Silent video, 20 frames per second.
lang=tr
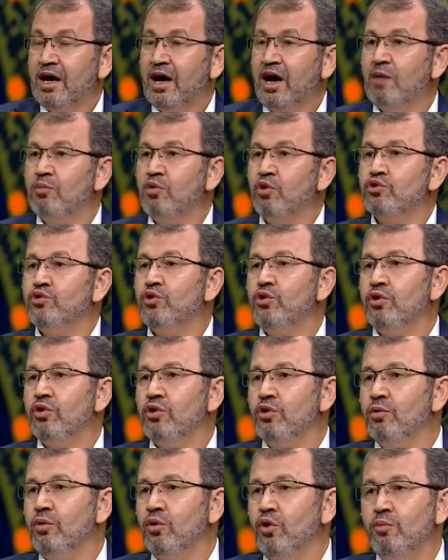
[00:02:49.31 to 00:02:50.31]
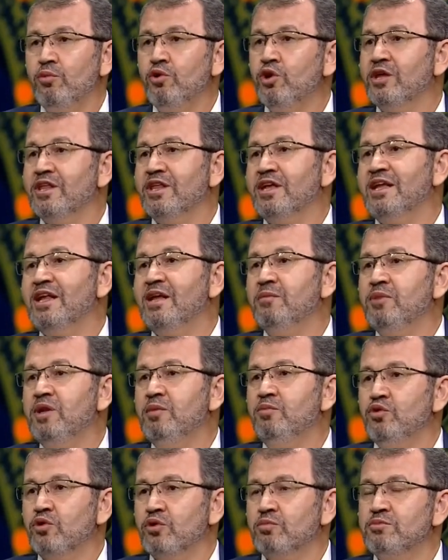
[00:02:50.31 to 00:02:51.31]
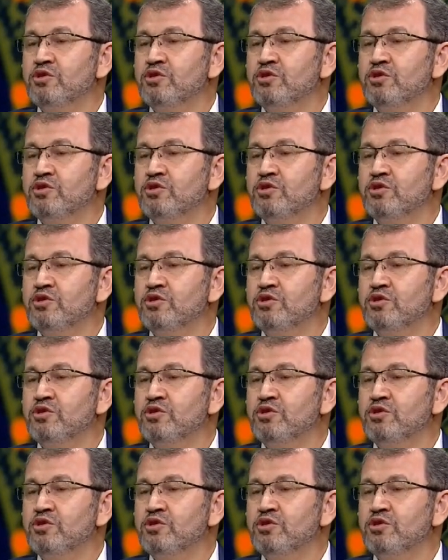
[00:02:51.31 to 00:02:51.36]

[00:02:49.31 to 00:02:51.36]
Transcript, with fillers: Ama o da o, o bölgedekiler bilmiyor.